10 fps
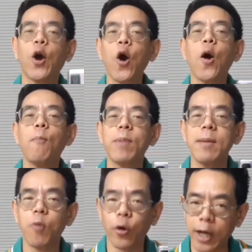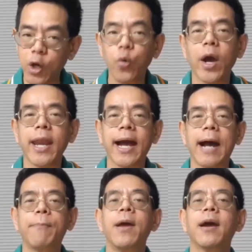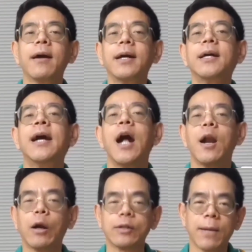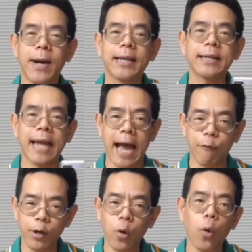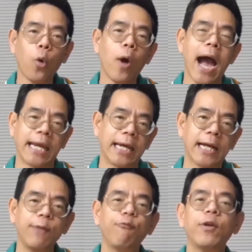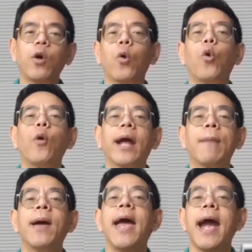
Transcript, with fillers: ก็มีโหมดนั้นด้วยนะครับก็คือเราสามารถถ่ายวิดีโออัดคลิปวิดีโอนะครับ